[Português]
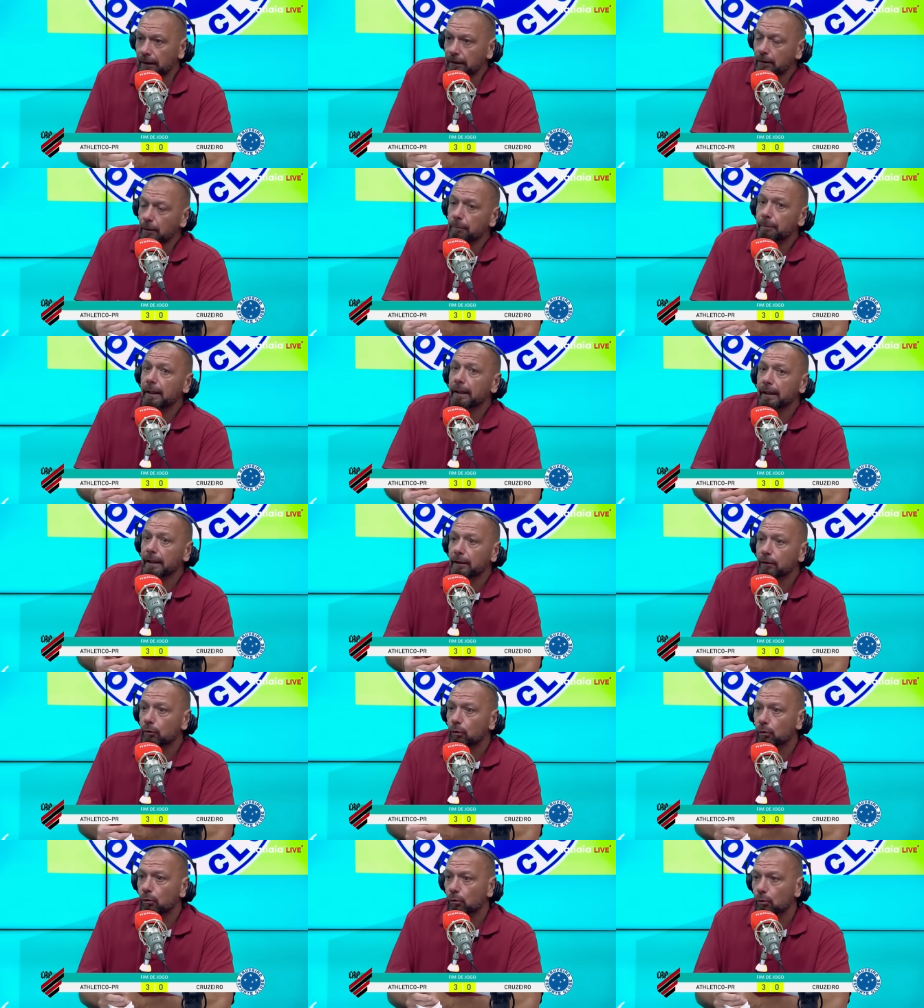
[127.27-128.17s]
Ah, então por que, que
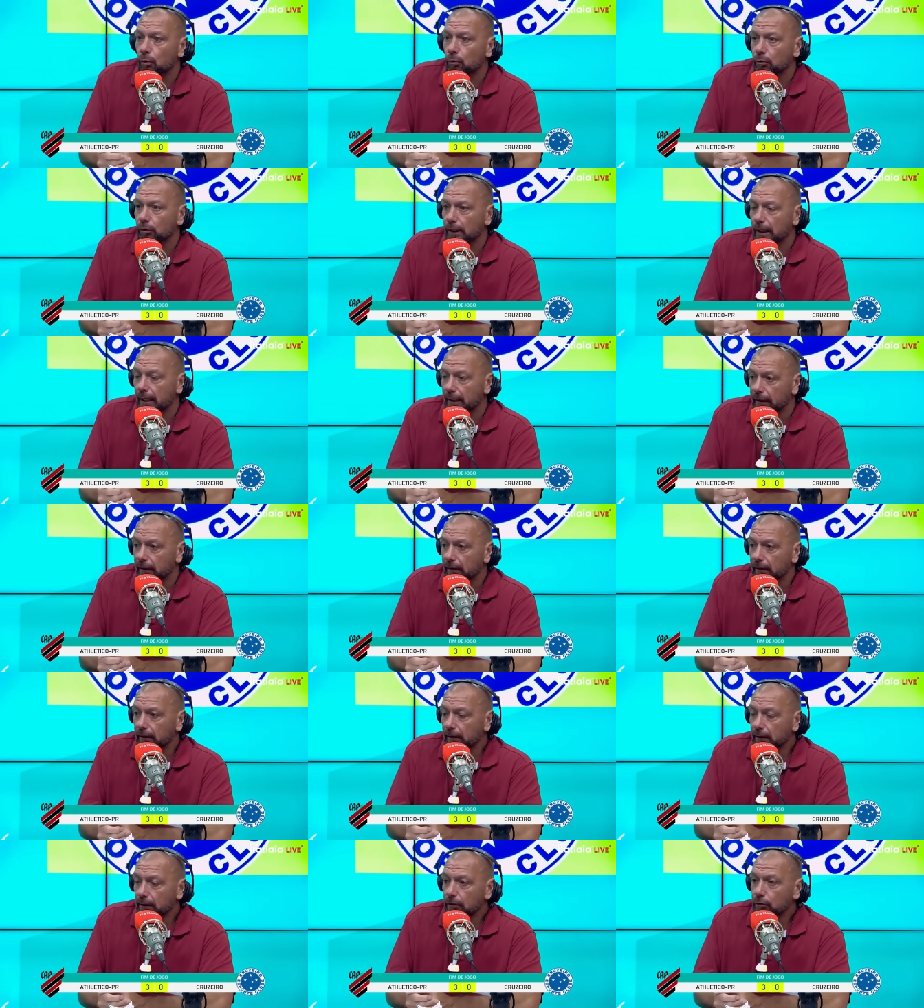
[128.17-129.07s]
ele colocou os caras?
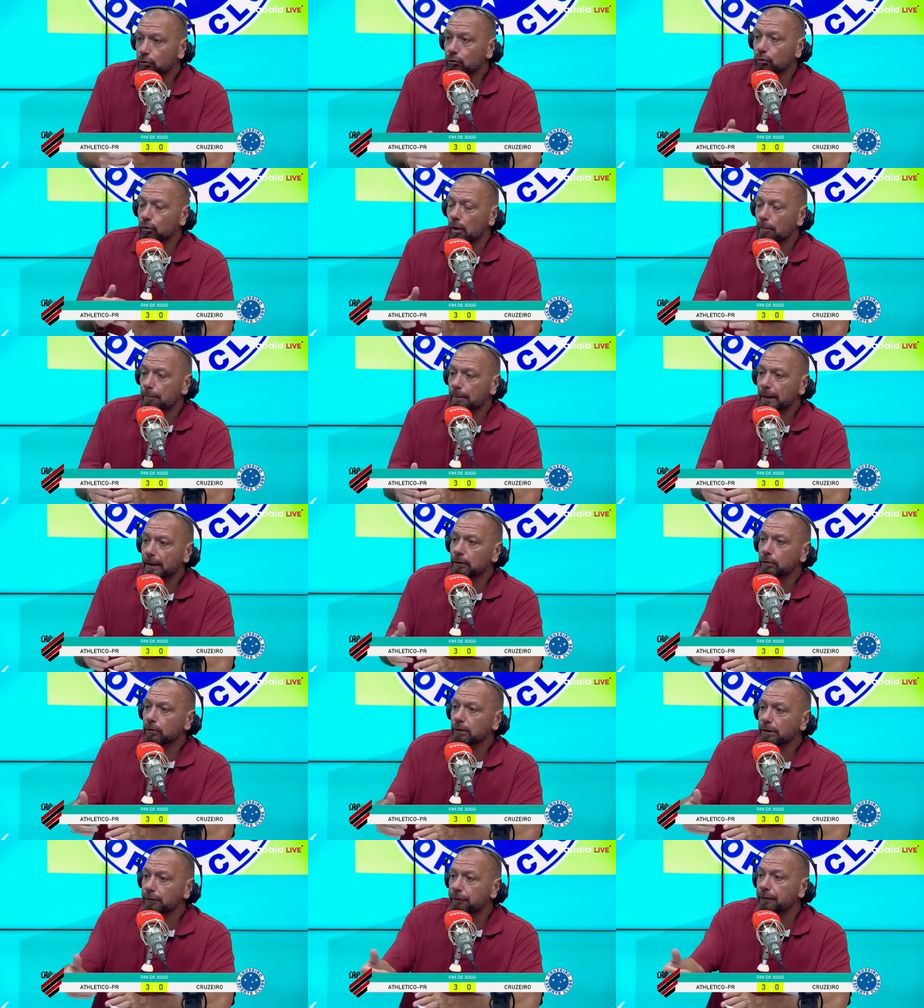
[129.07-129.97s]
Só para
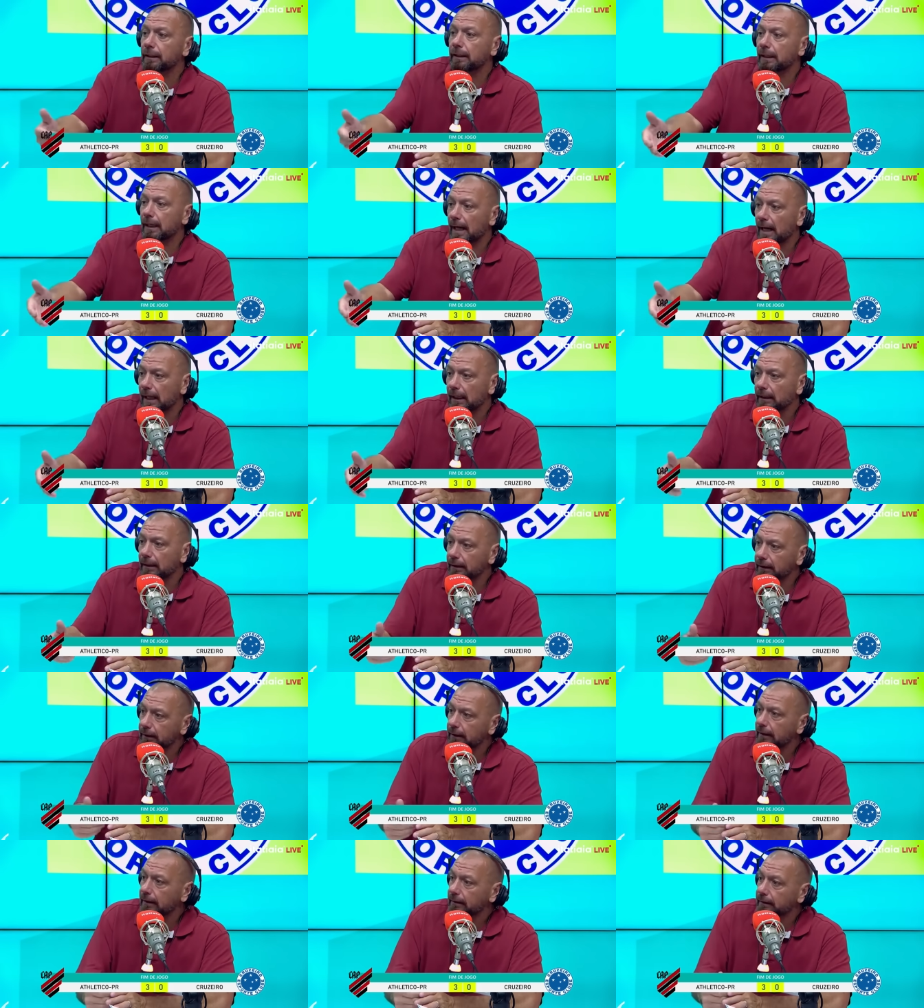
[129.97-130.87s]
justificar
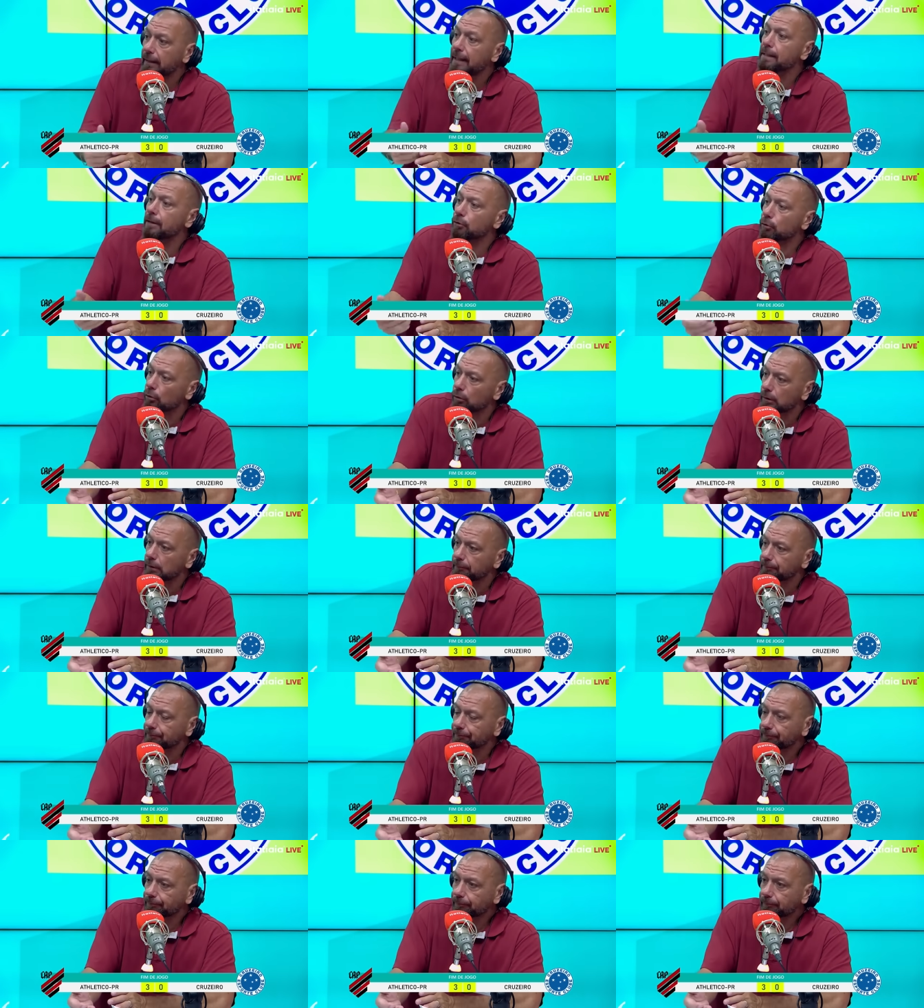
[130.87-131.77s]
que ele tentou.
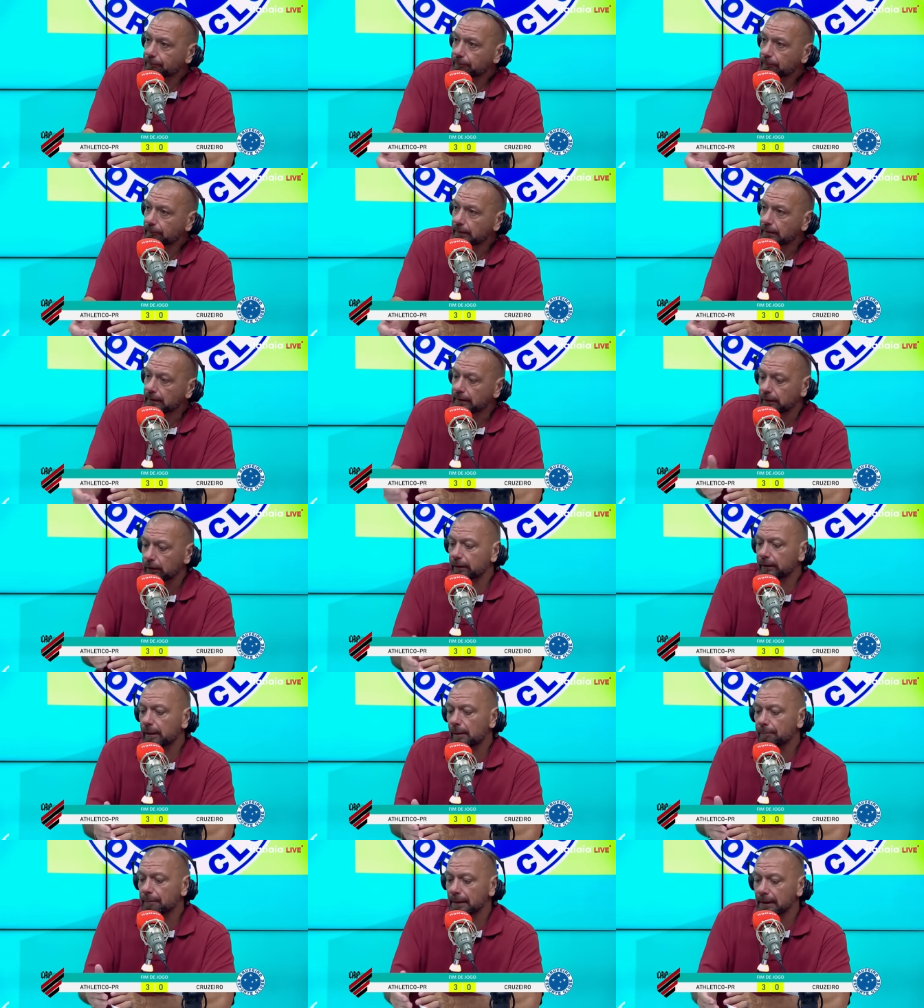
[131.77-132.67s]
Então
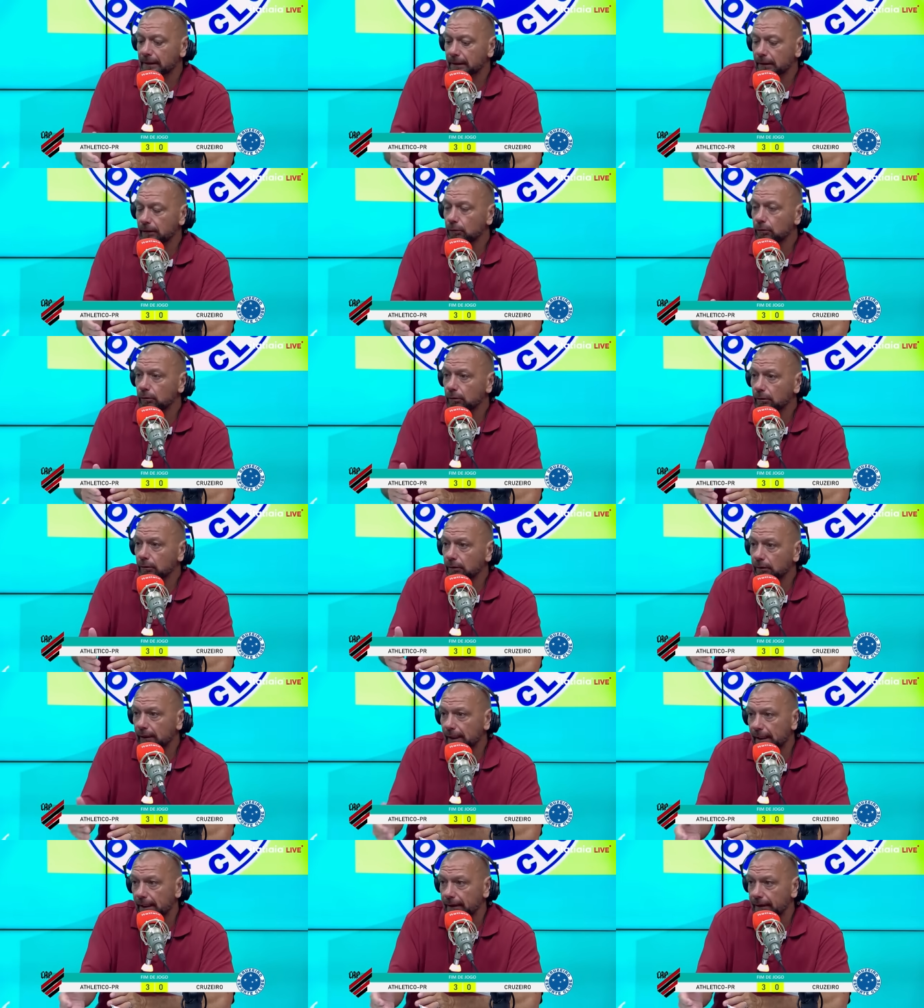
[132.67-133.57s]
ele estava pensando
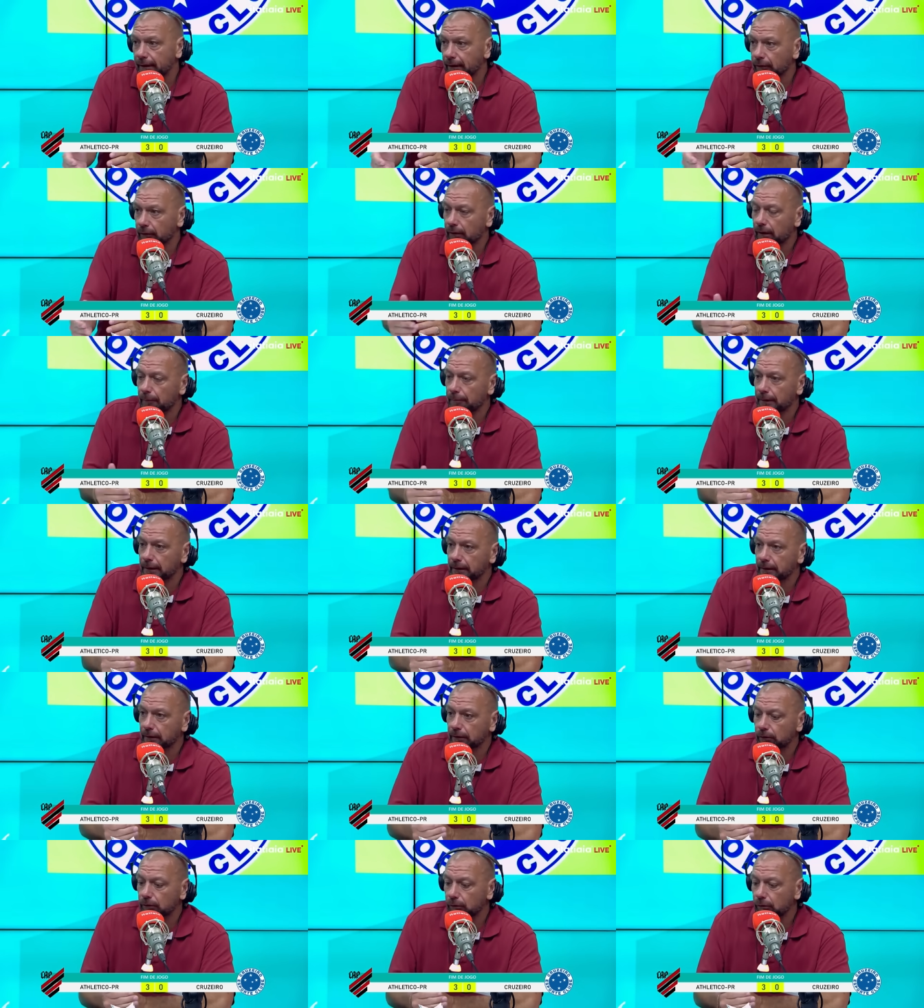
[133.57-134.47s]
nele, não estava
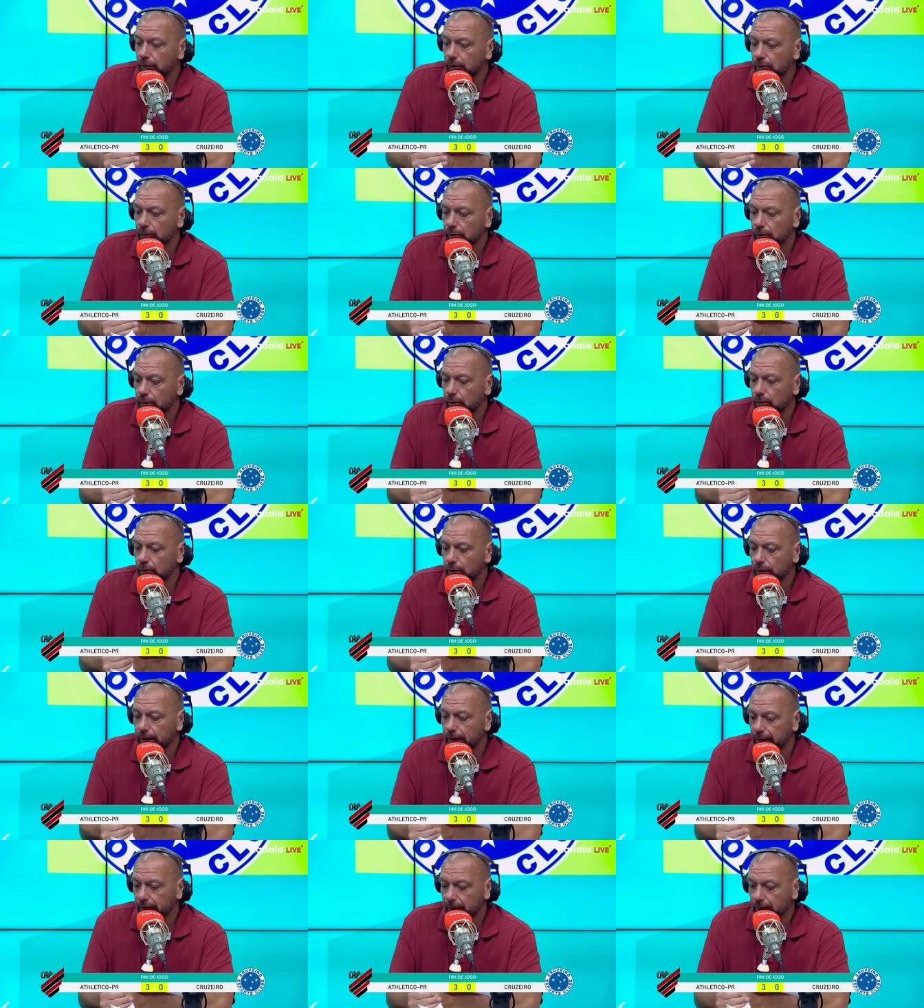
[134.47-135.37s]
pensando no, no
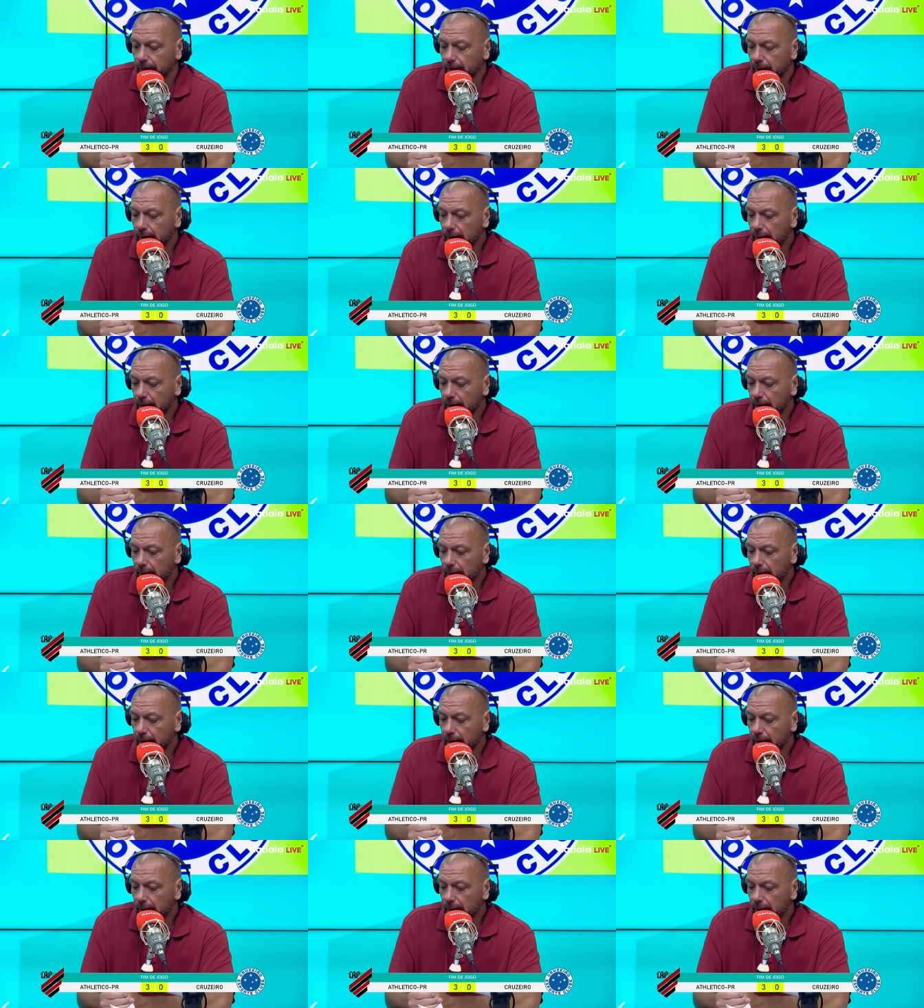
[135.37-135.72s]
Cruzeiro.